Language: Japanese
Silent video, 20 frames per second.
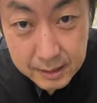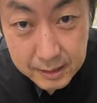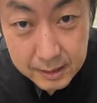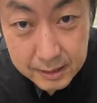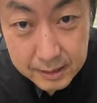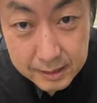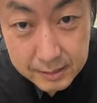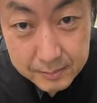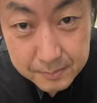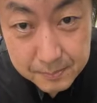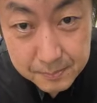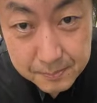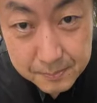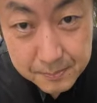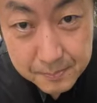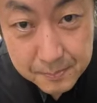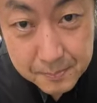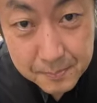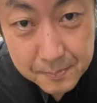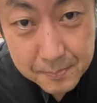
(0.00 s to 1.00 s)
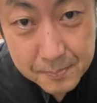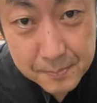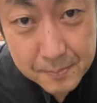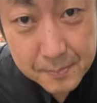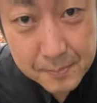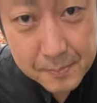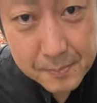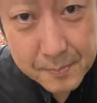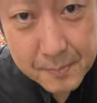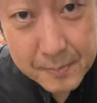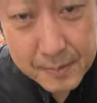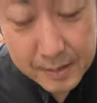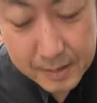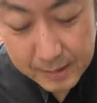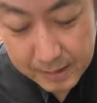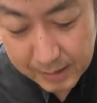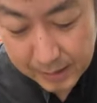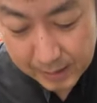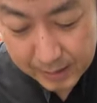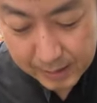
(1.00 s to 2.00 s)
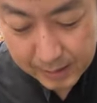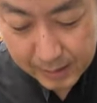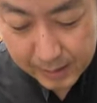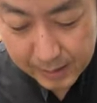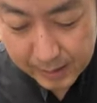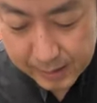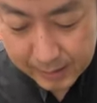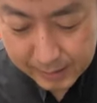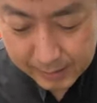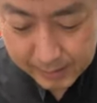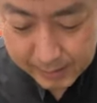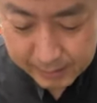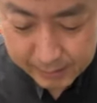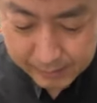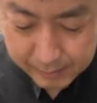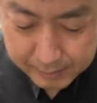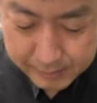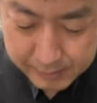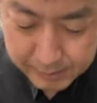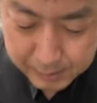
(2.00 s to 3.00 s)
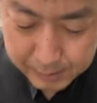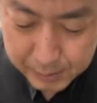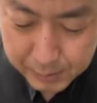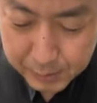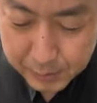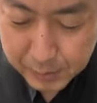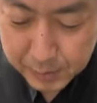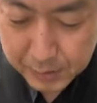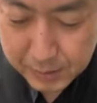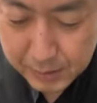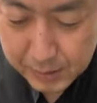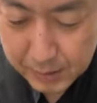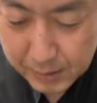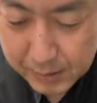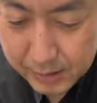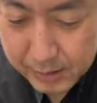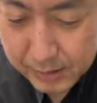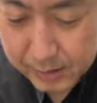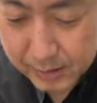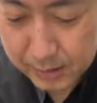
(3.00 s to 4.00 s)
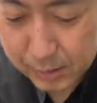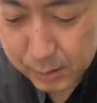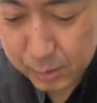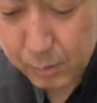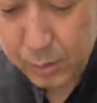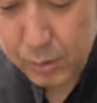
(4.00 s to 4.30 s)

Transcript: はいえー、わさびの音っていいですね